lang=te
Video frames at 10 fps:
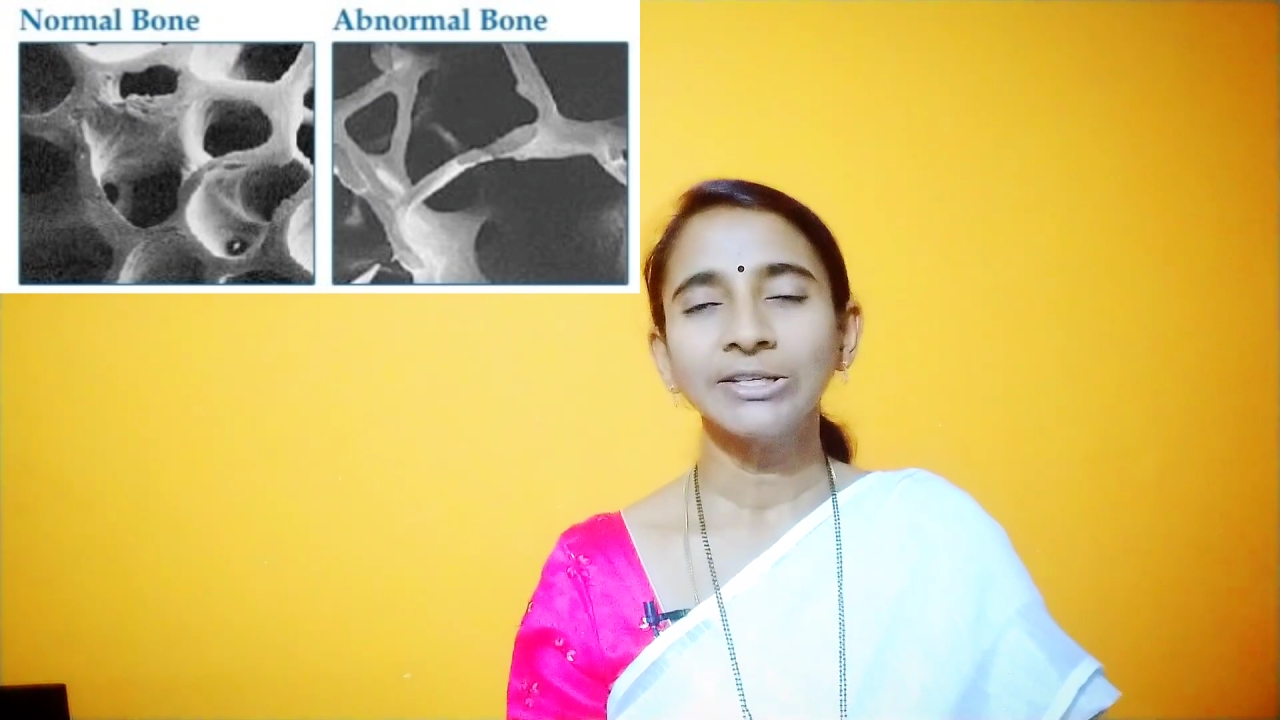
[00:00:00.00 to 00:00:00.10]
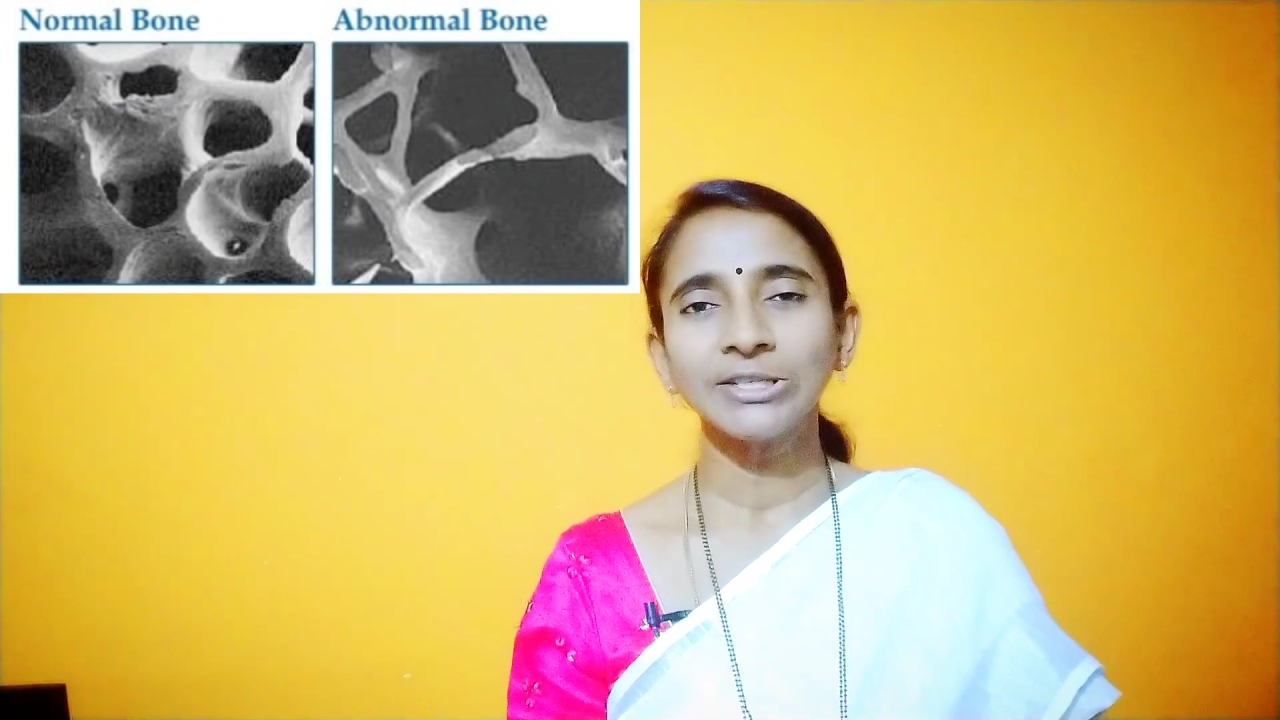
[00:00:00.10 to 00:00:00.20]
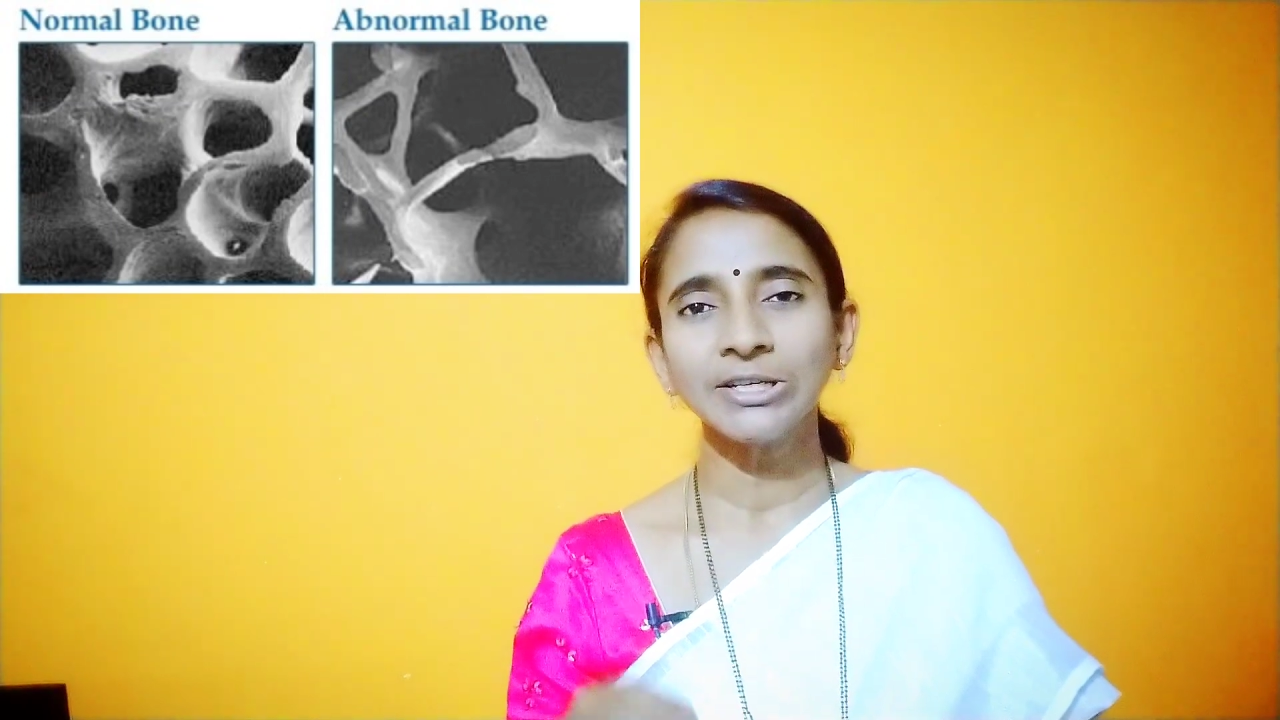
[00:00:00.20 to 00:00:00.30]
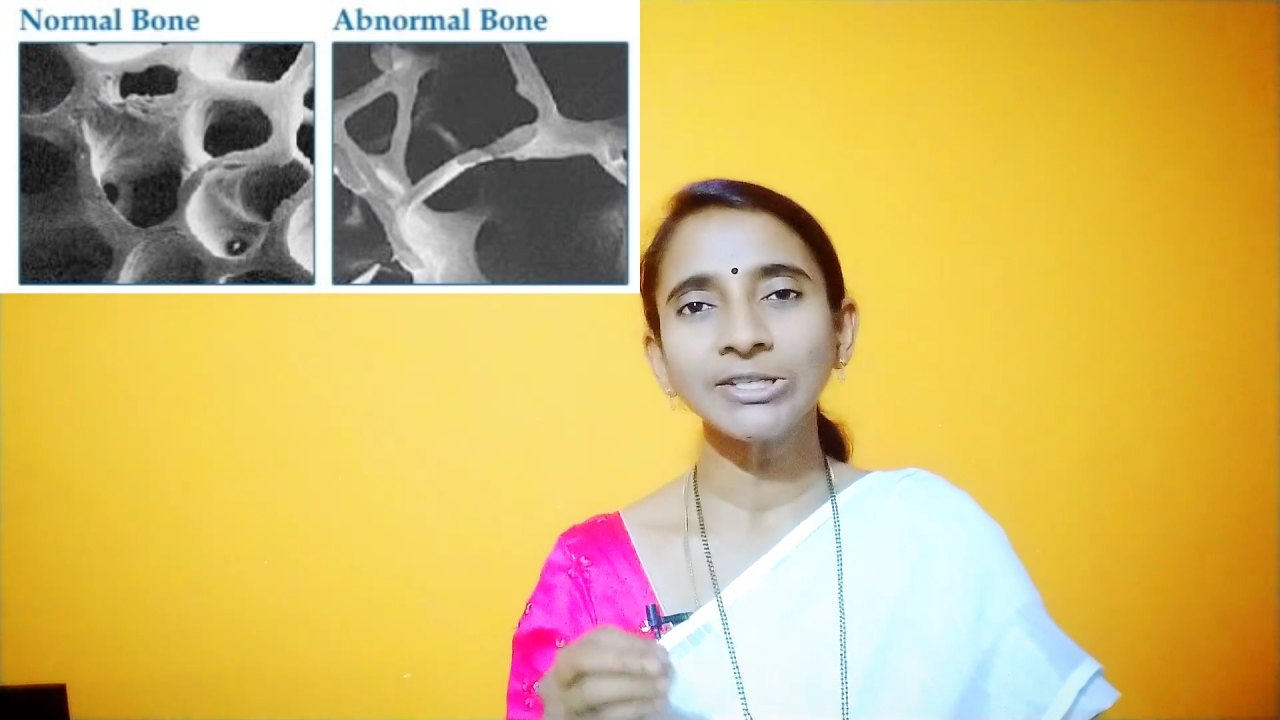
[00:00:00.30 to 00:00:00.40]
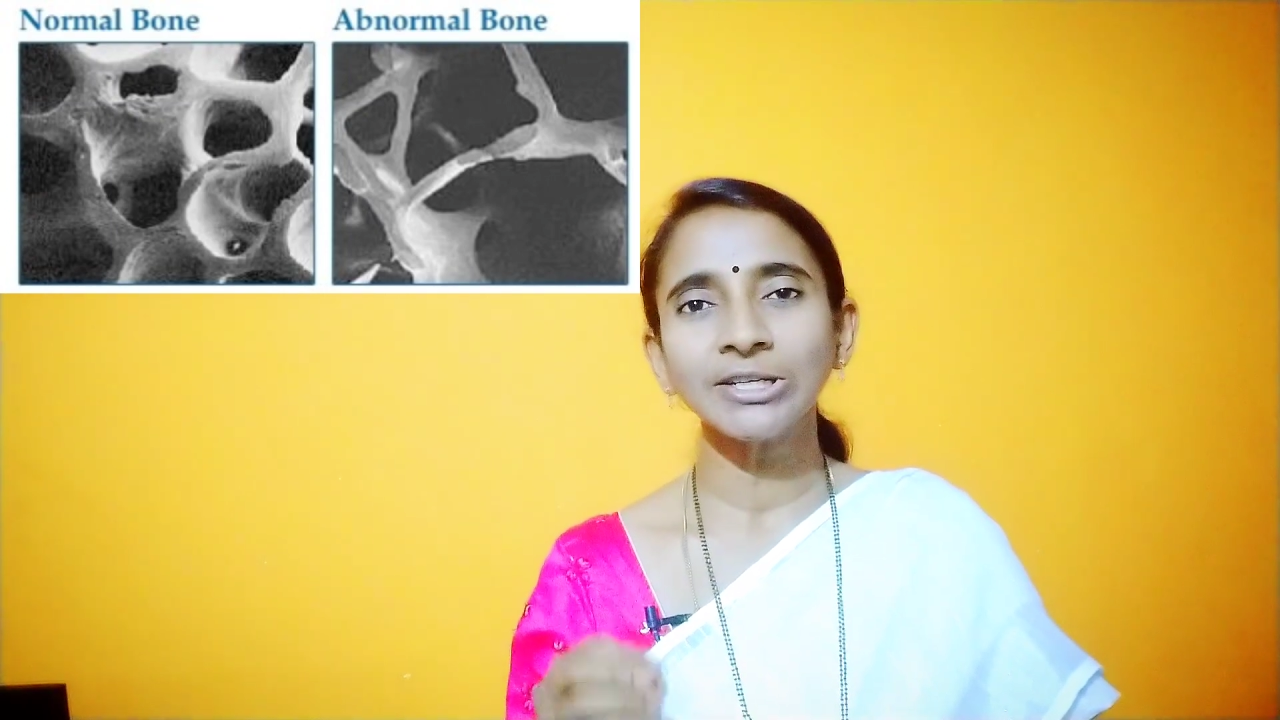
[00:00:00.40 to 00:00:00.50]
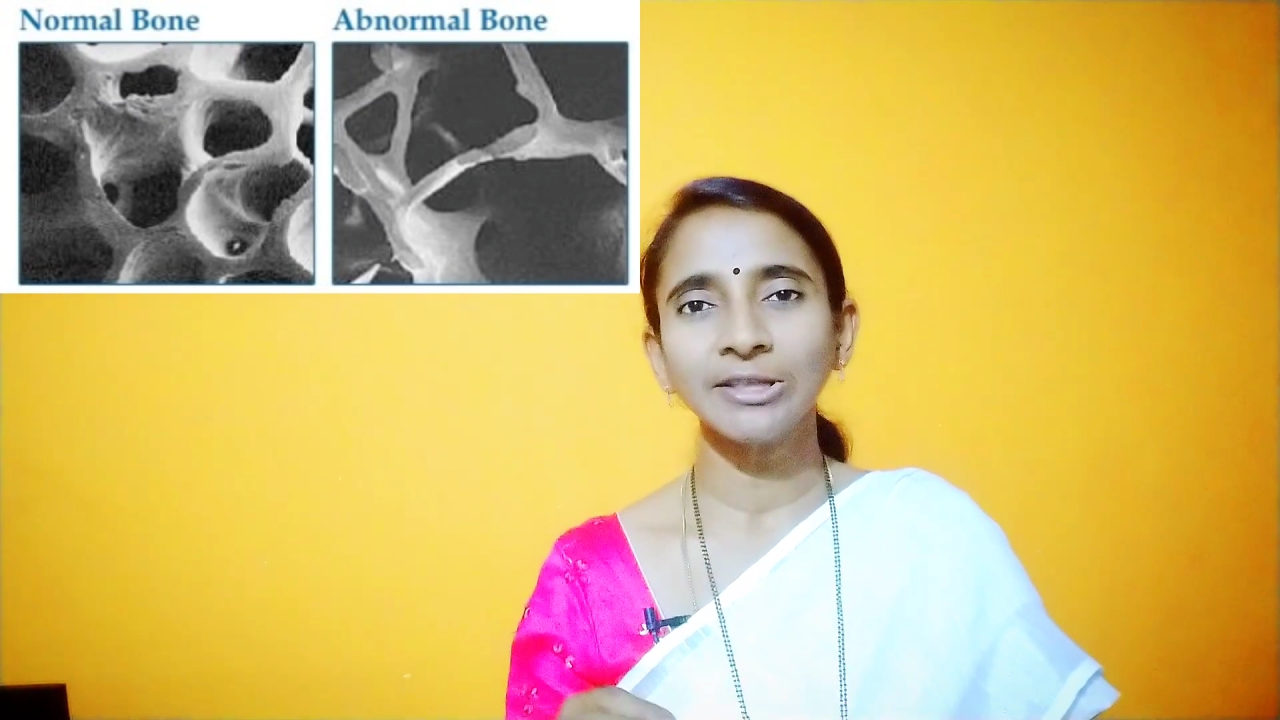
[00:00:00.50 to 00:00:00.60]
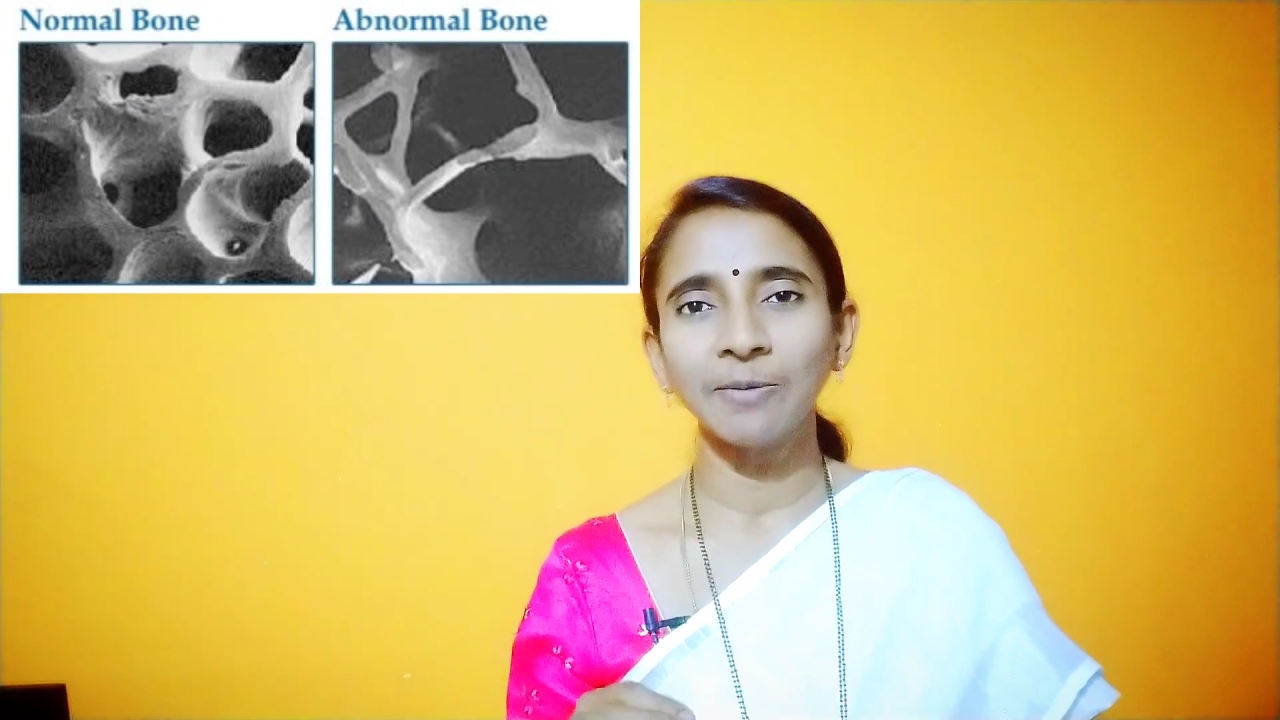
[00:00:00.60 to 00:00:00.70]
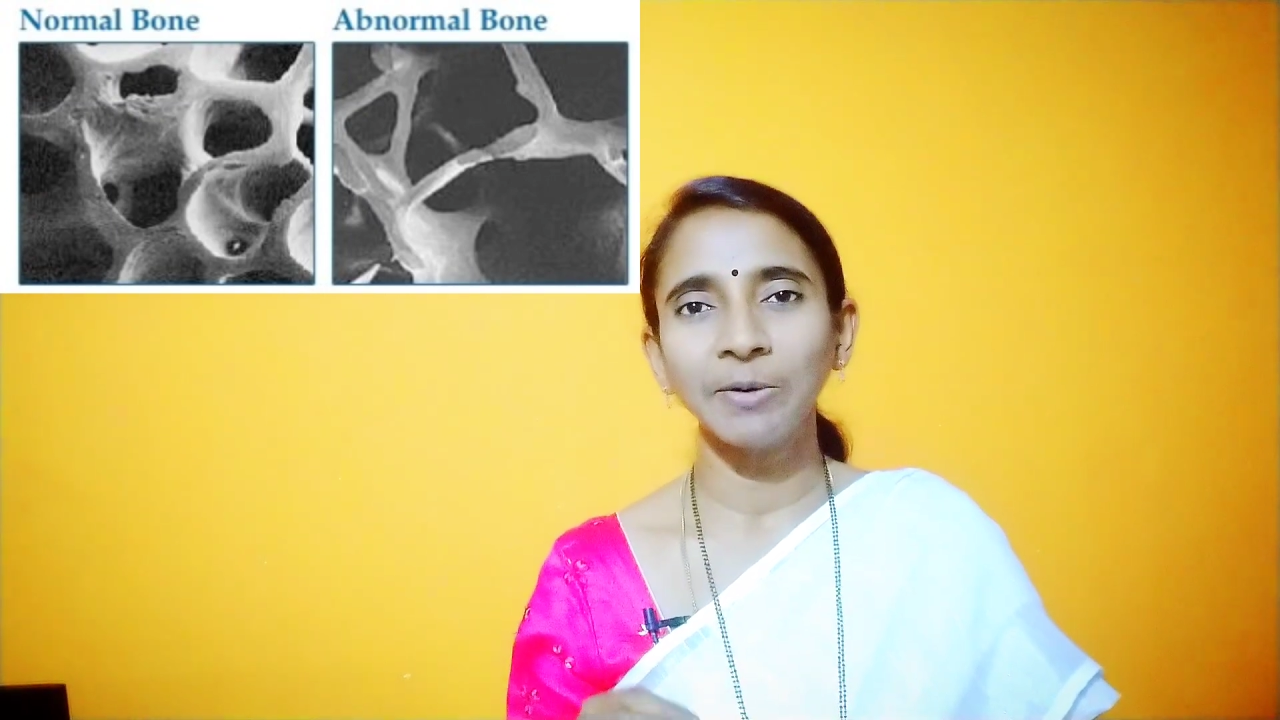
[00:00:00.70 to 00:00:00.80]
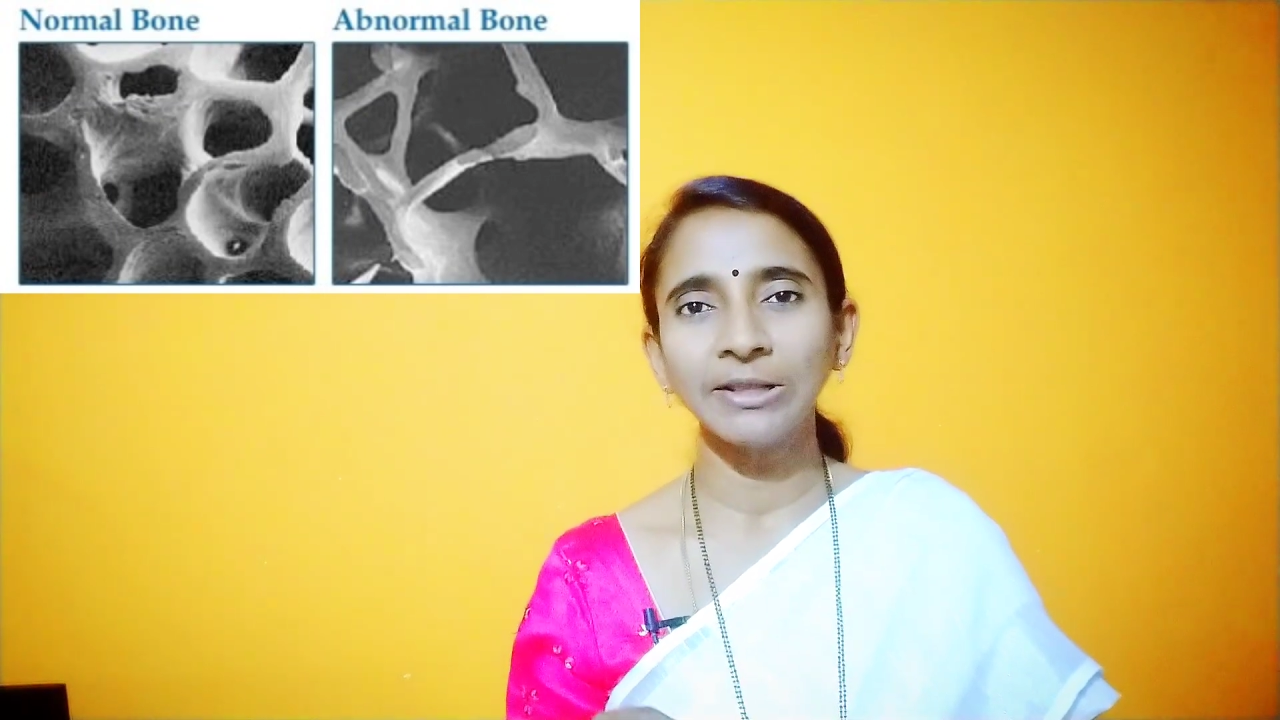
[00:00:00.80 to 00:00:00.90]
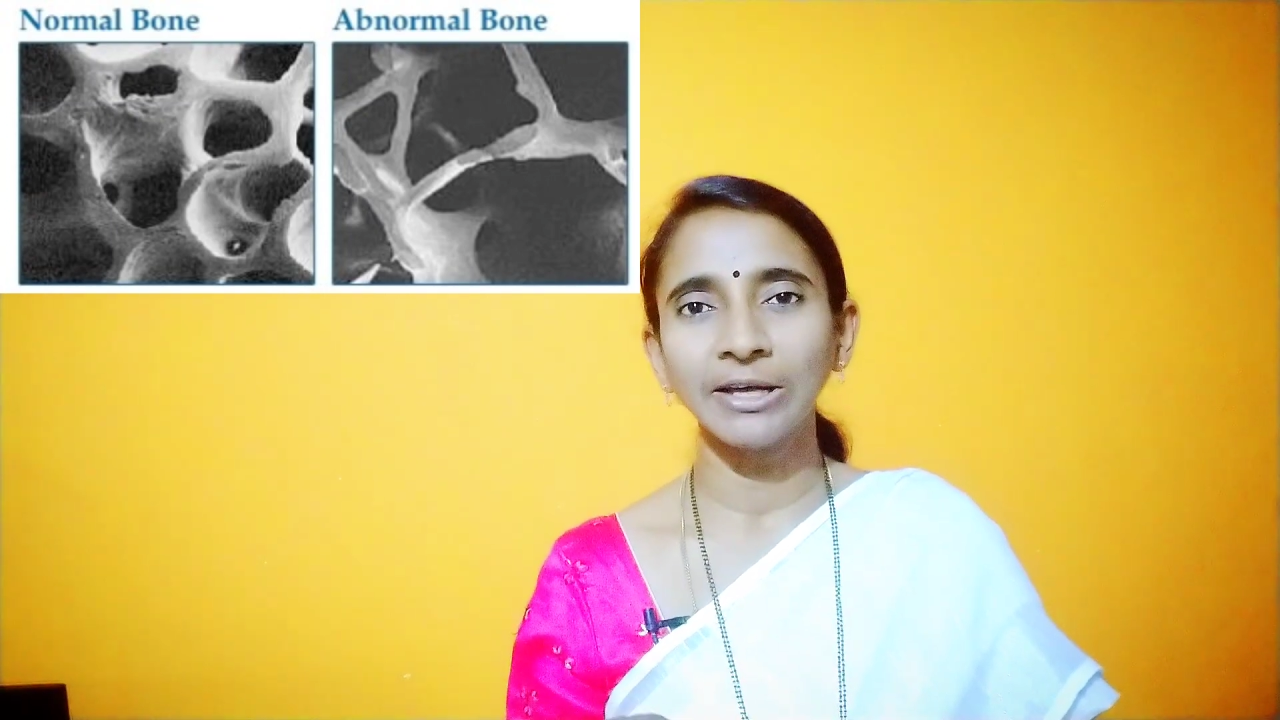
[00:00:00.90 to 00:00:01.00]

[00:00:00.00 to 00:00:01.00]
చిన్న చిన్న దెబ్బలు